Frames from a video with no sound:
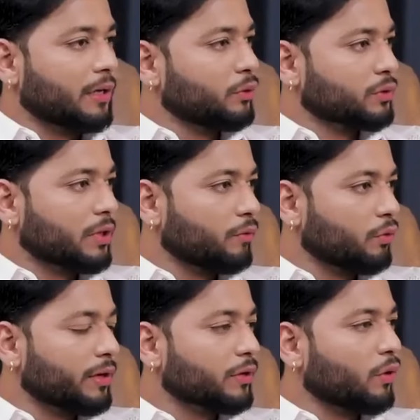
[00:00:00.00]
का यूज़ कर रहा हूँ
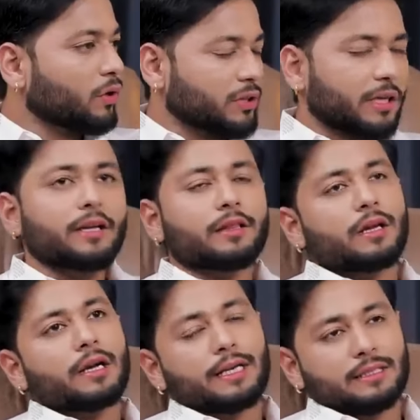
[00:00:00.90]
वो लोग एक टॉर्च लेके
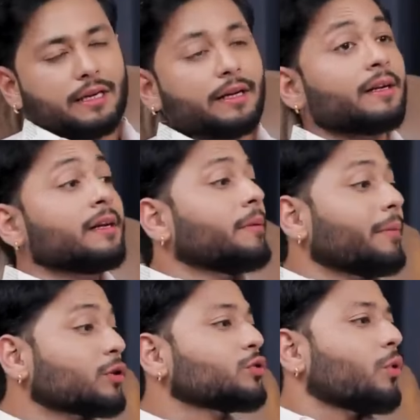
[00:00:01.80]
अंदर लेके जा रहे हैं
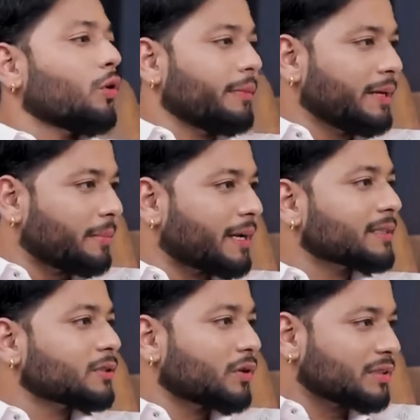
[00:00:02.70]
मैं कुछ बोल भी नहीं पा रहा
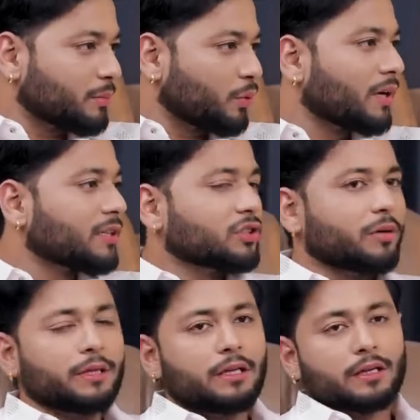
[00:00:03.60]
किसी को ऐसा बोलना
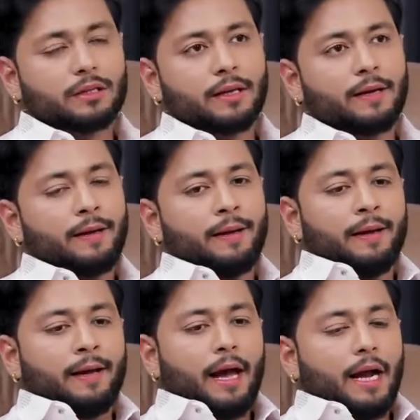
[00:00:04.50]
अच्छा भी नहीं लगता
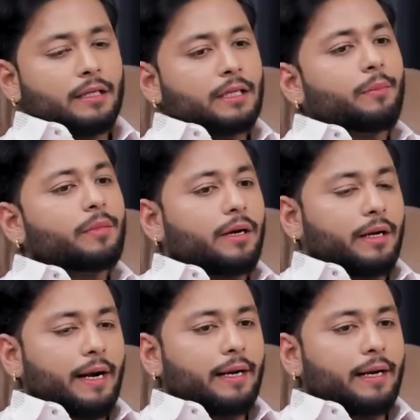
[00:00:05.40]
है एट द टाइम घर